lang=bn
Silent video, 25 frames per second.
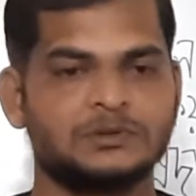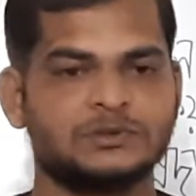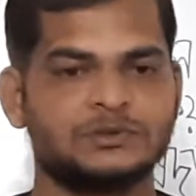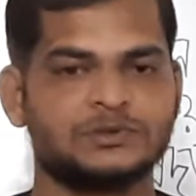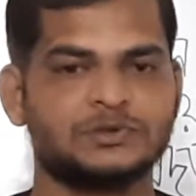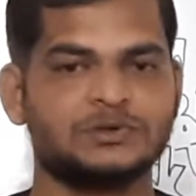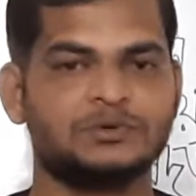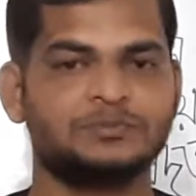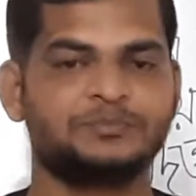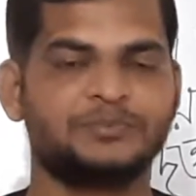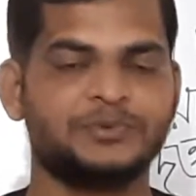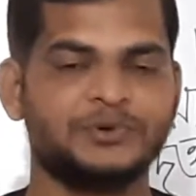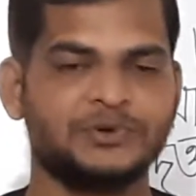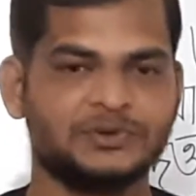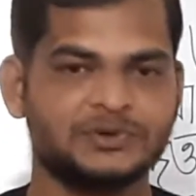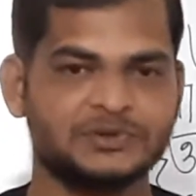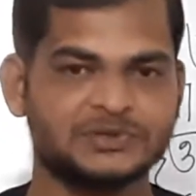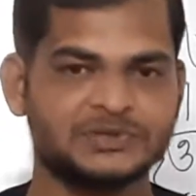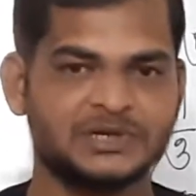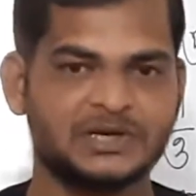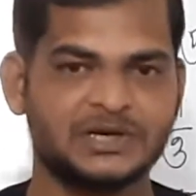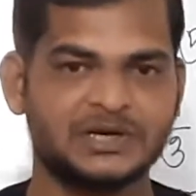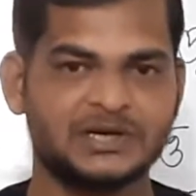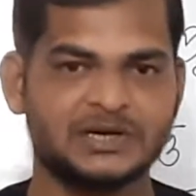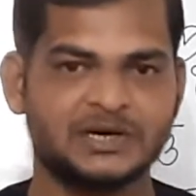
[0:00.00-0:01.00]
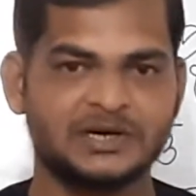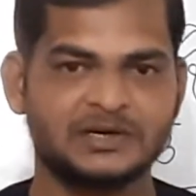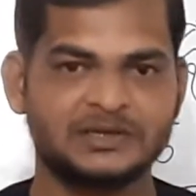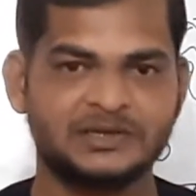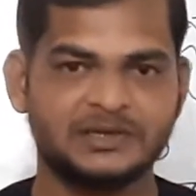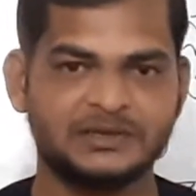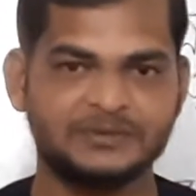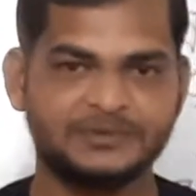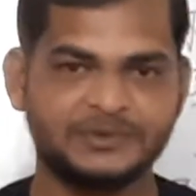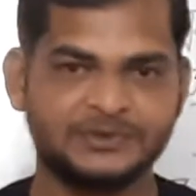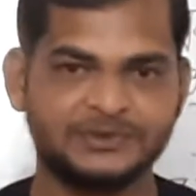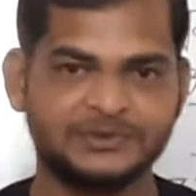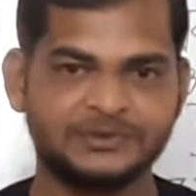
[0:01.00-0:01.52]
সুপ্রিয়
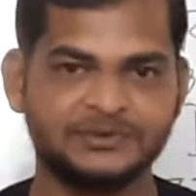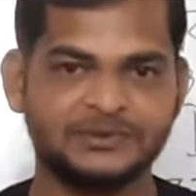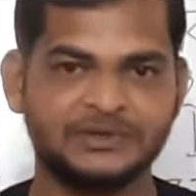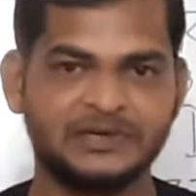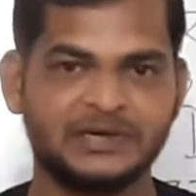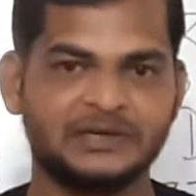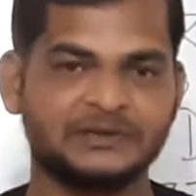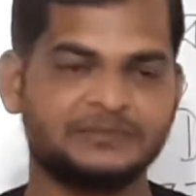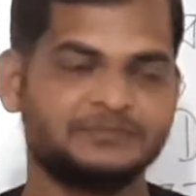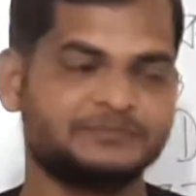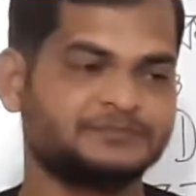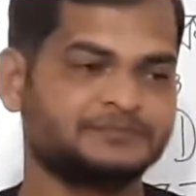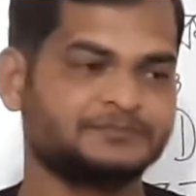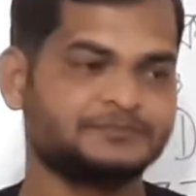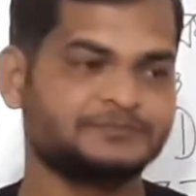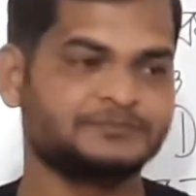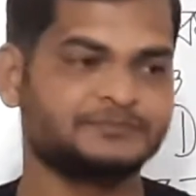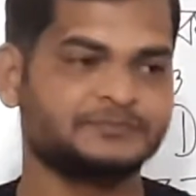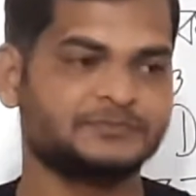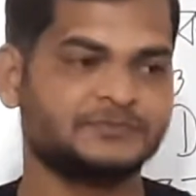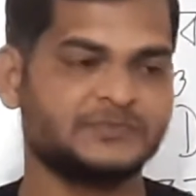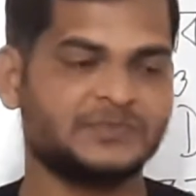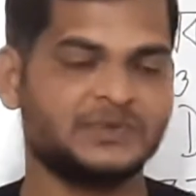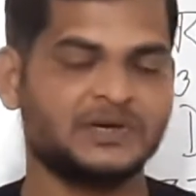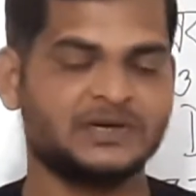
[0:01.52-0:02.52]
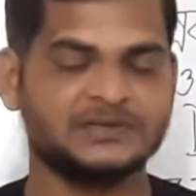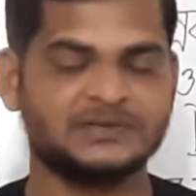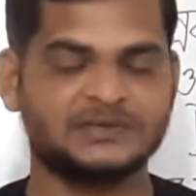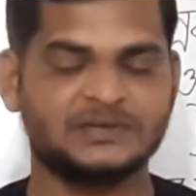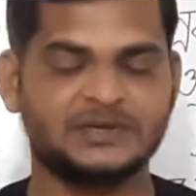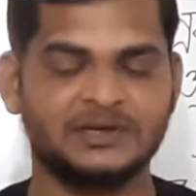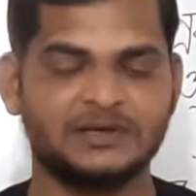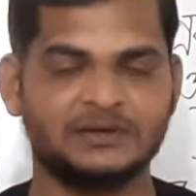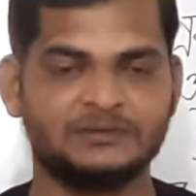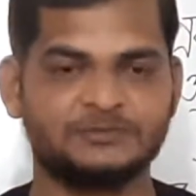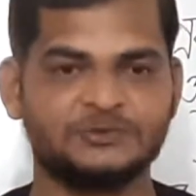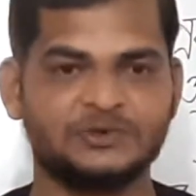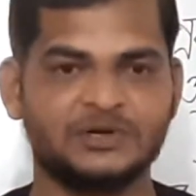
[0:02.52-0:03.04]
শিক্ষার্থী বন্ধুরা
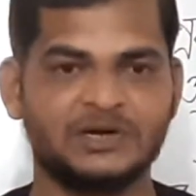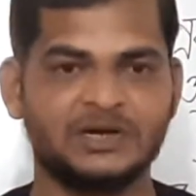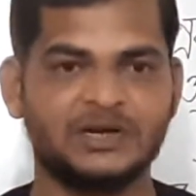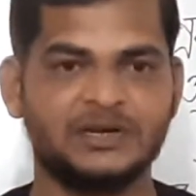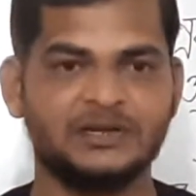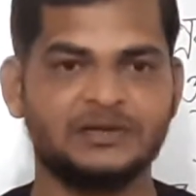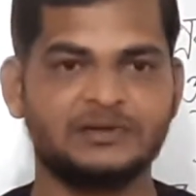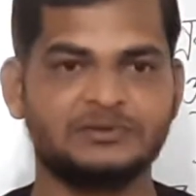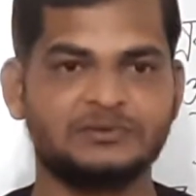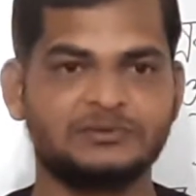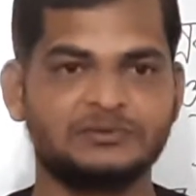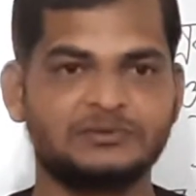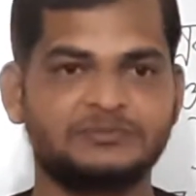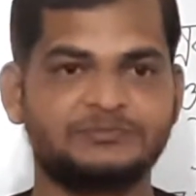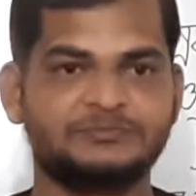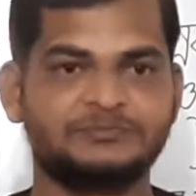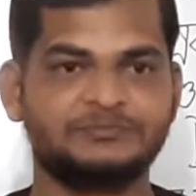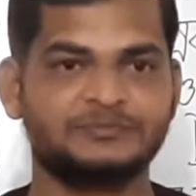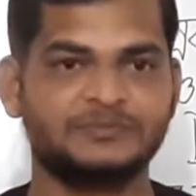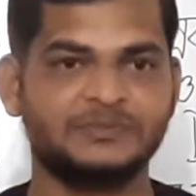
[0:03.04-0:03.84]
আসসালামু আলাইকুম